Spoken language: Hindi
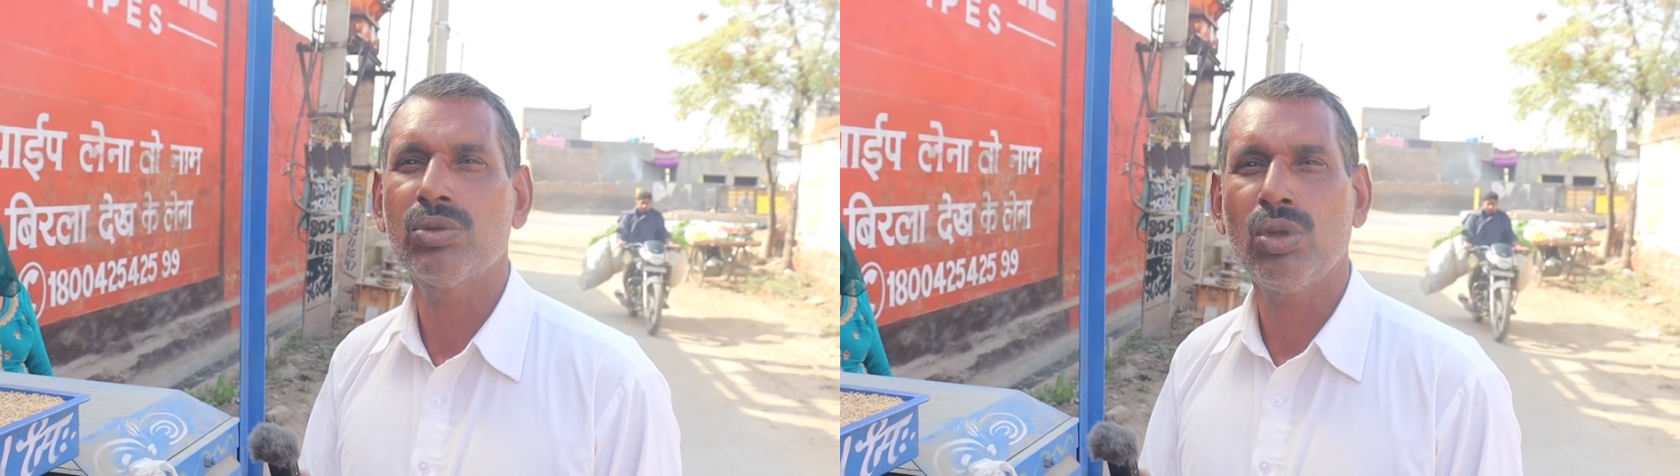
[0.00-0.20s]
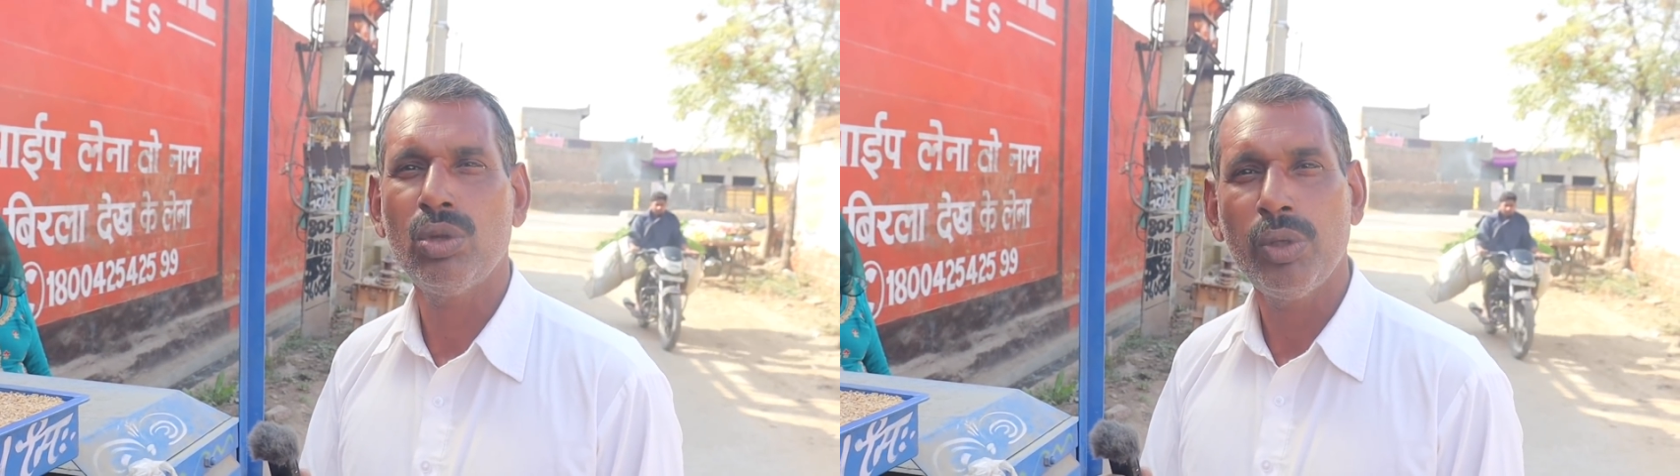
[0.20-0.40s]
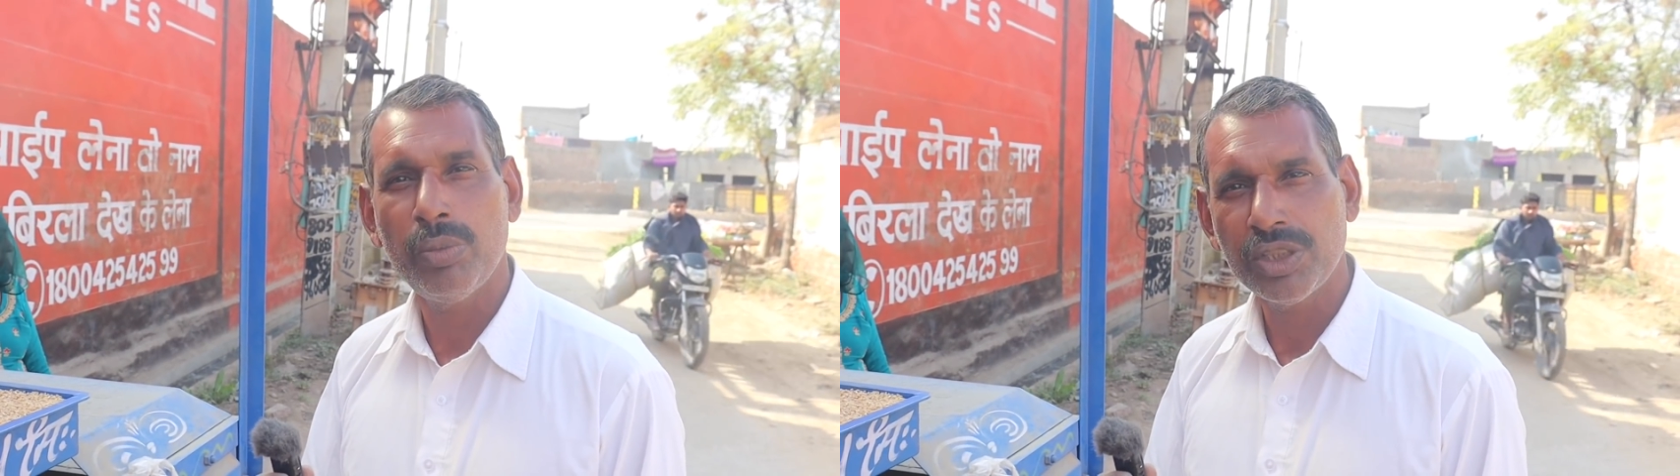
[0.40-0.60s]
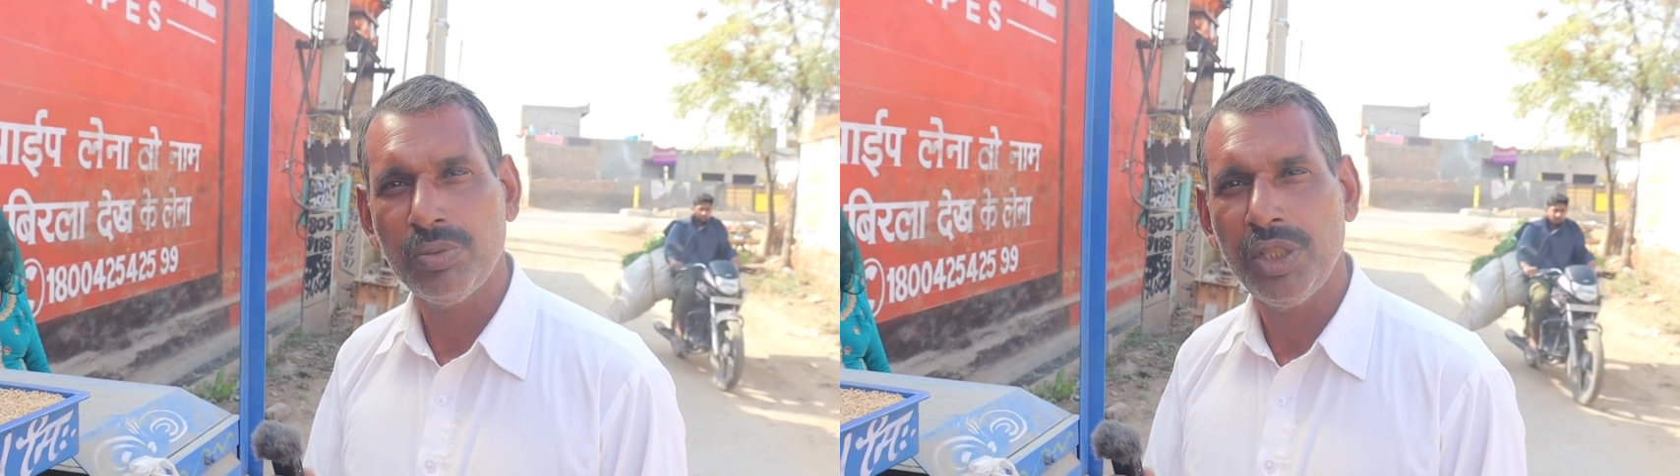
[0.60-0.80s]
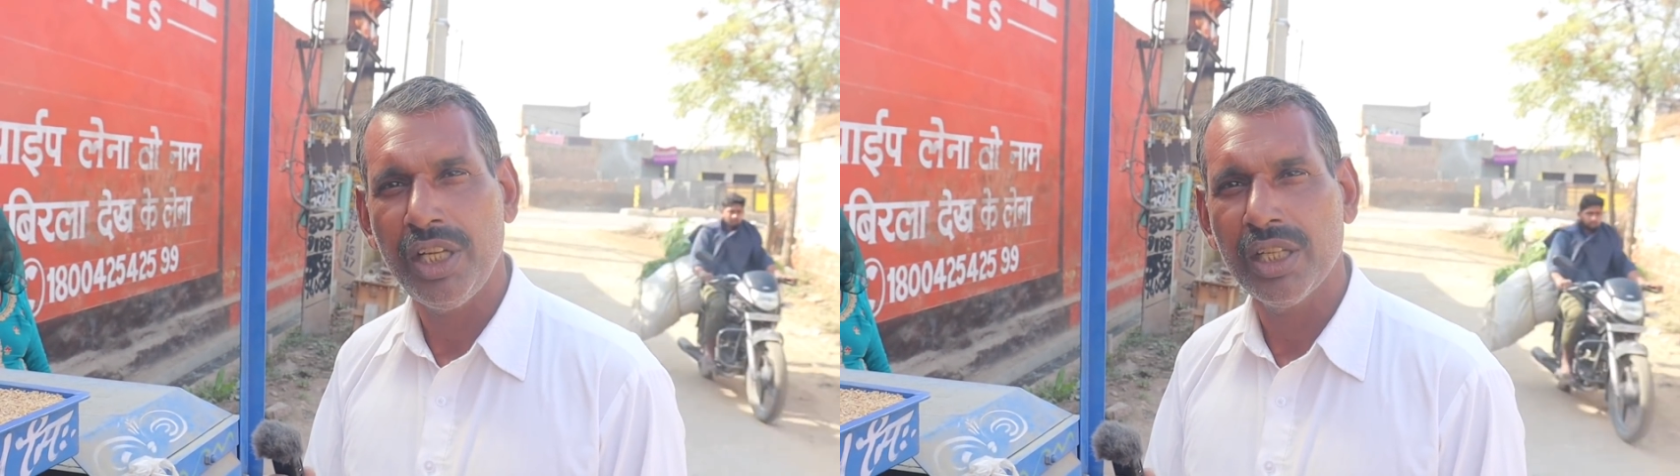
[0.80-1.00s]
दो रुपये बच
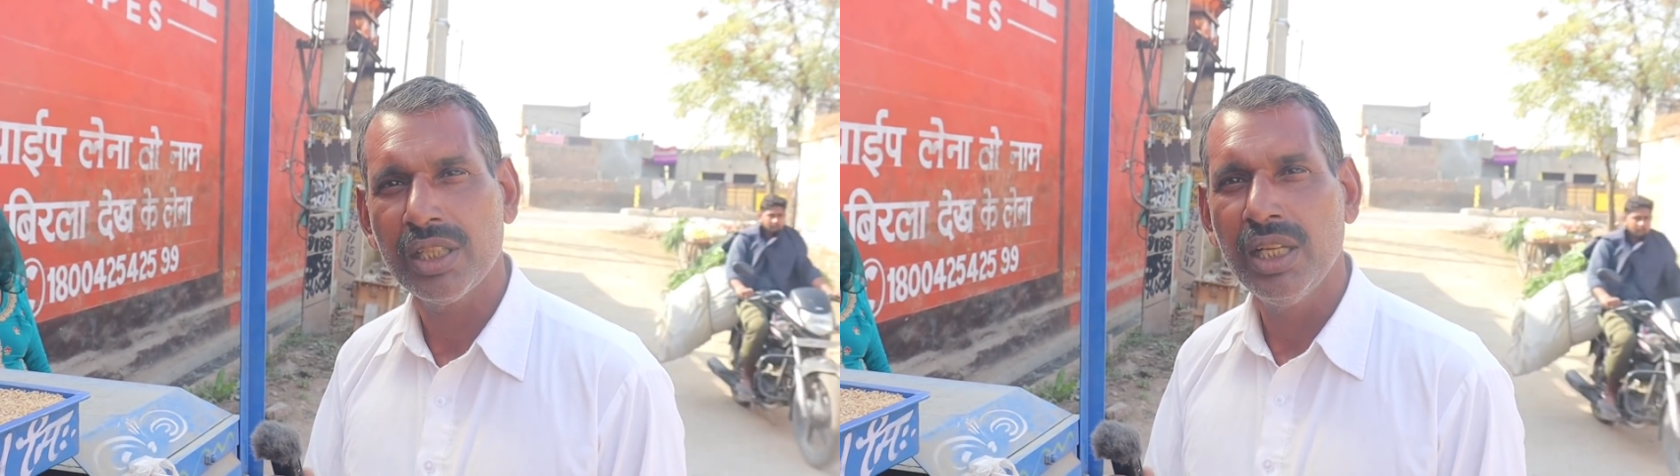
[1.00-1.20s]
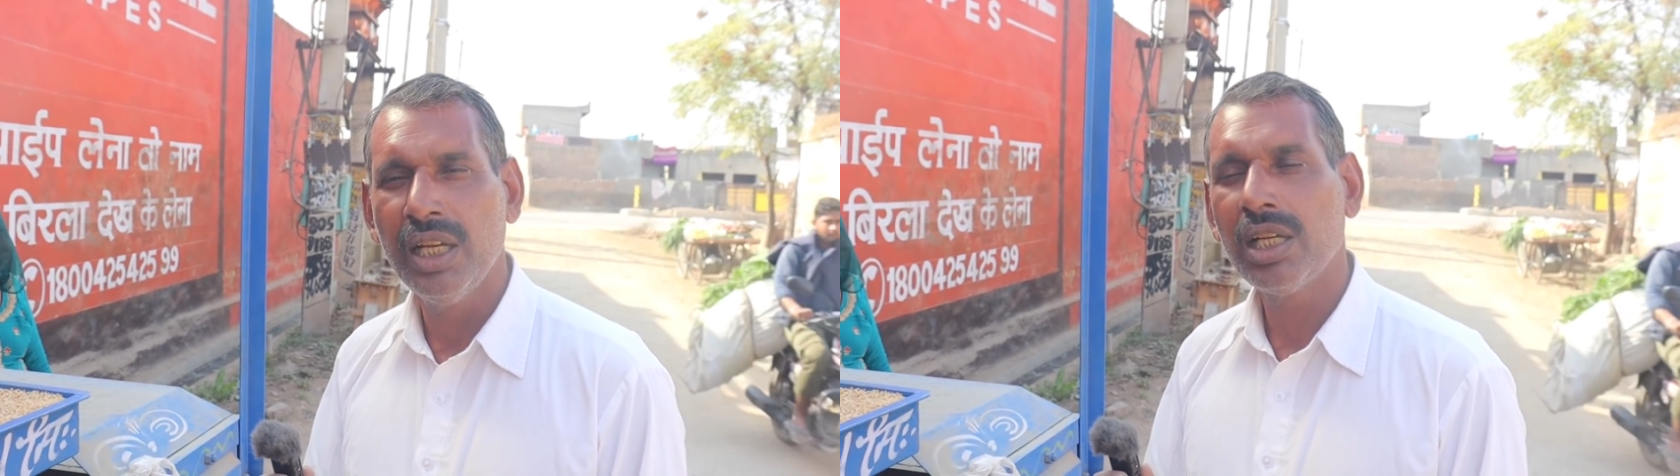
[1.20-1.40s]
भी रहे हैं